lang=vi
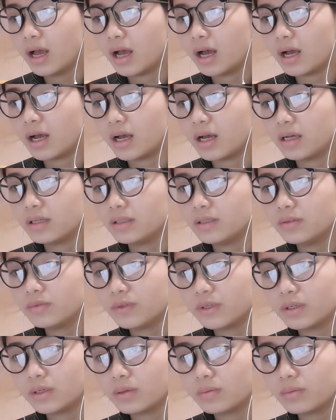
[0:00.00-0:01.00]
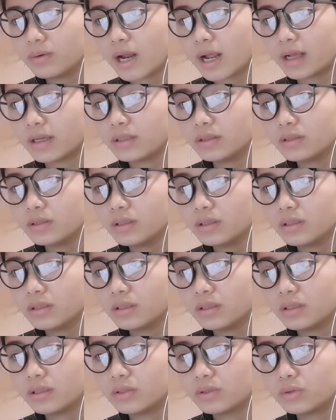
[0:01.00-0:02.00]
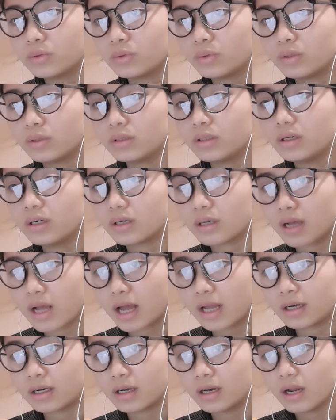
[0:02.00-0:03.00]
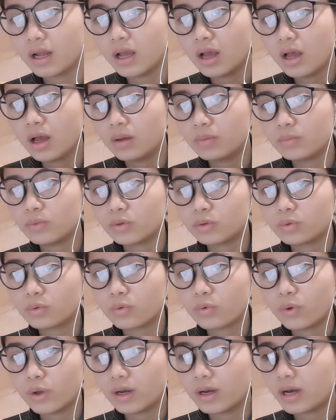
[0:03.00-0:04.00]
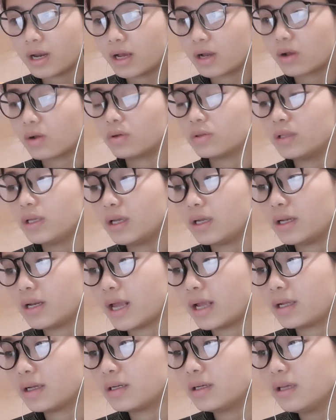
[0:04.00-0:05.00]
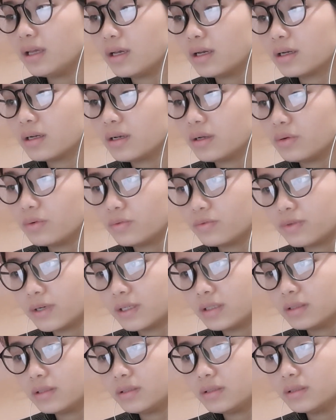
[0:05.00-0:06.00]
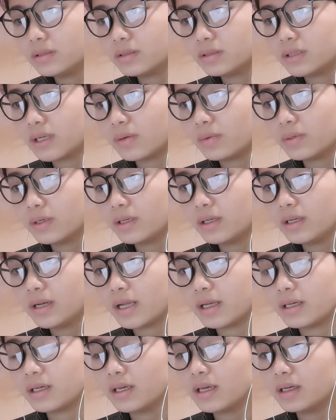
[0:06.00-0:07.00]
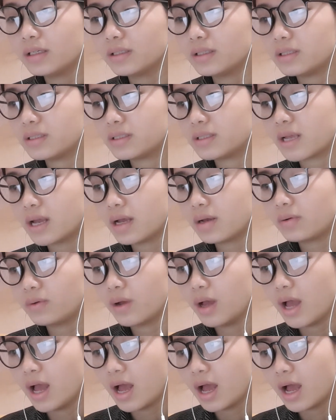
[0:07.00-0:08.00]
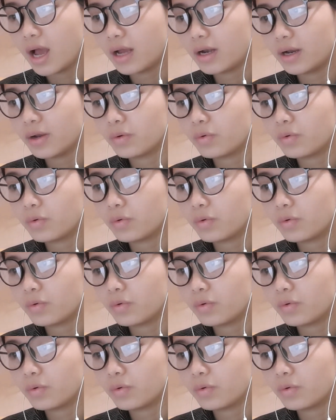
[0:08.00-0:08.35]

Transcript: uh, nhưng vẫn không đánh xuống được hắn một quyền là có thể đánh nghiêng lưu phân nhưng sau khi đánh nghiêng thì sao hạ đại